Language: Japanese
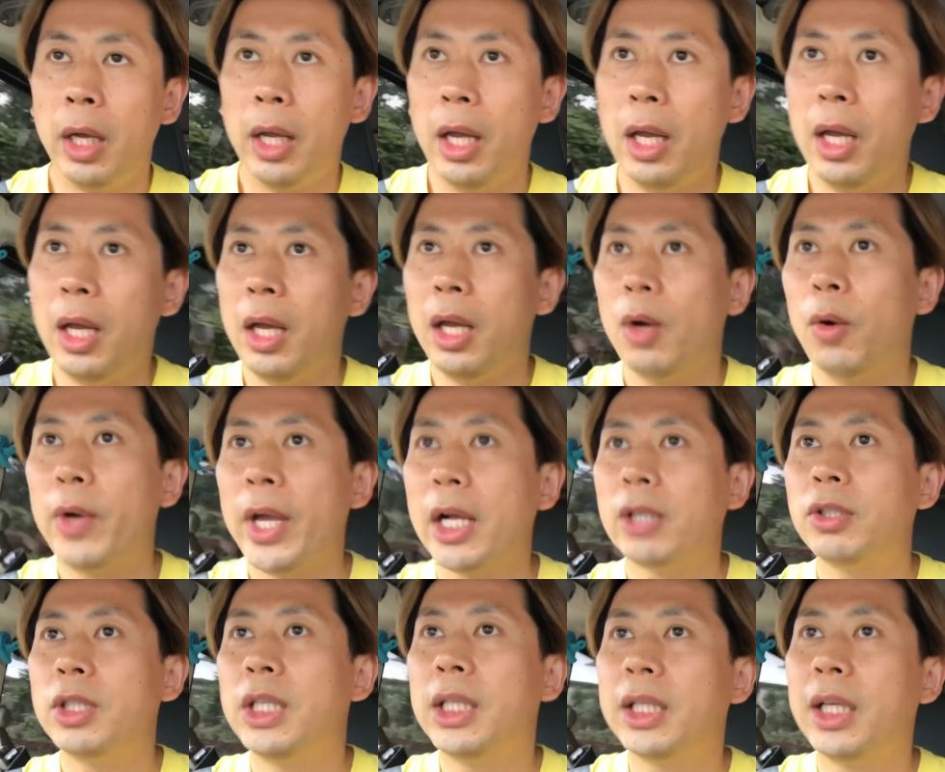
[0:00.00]
えー、お
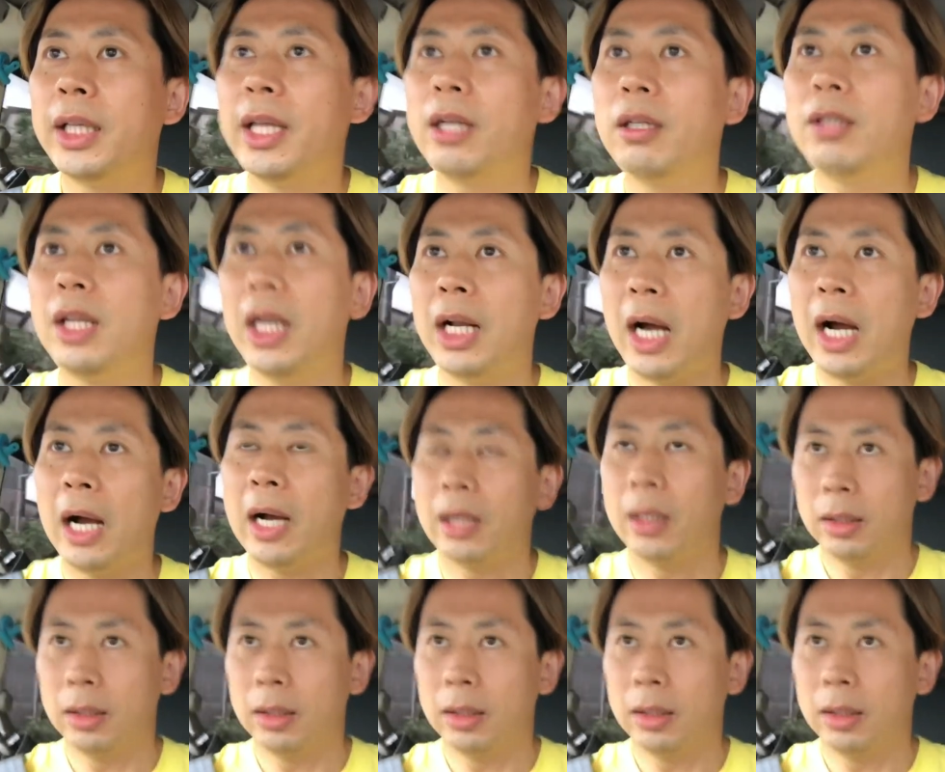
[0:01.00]
役に立てるなら